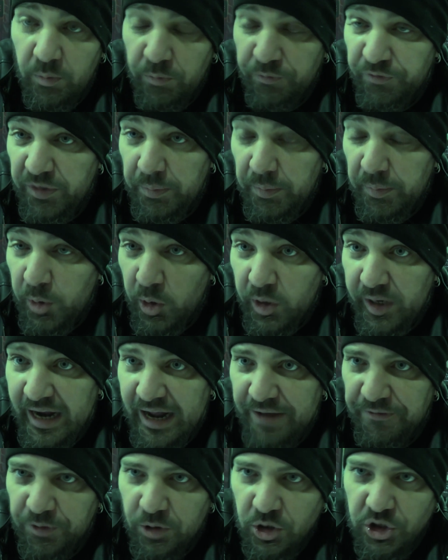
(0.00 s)
Un film
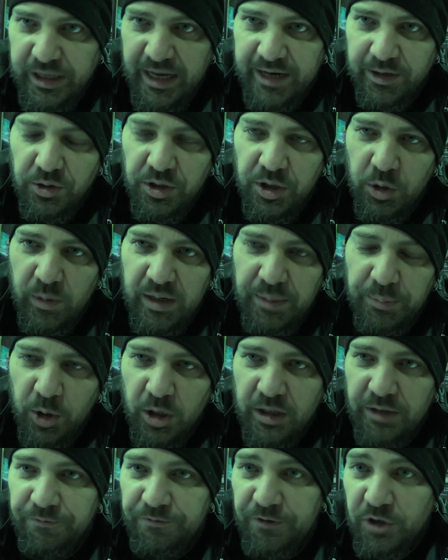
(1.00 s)
biografico certo, di quelli però
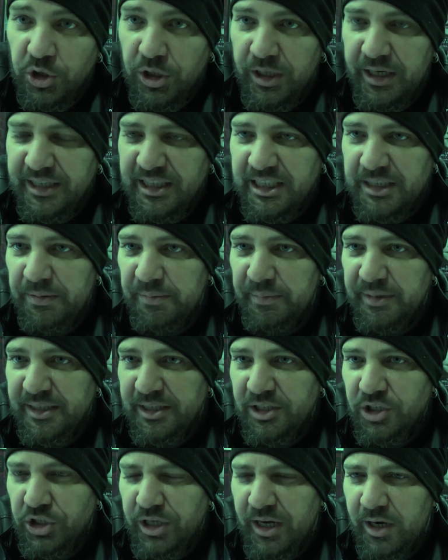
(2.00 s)
difficilissimi
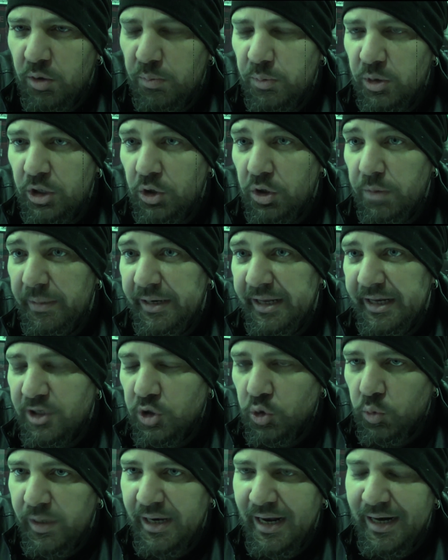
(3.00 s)
messi in scena come ho detto in maniera
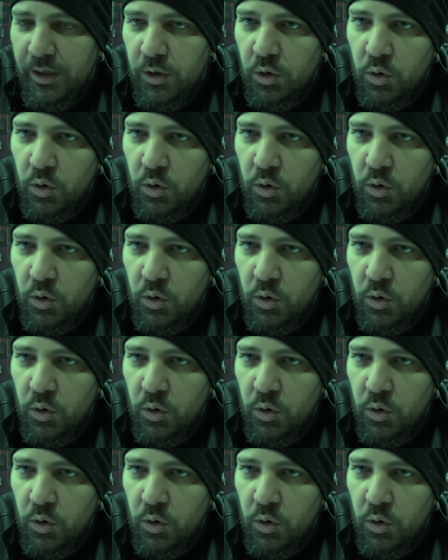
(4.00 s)
surreale,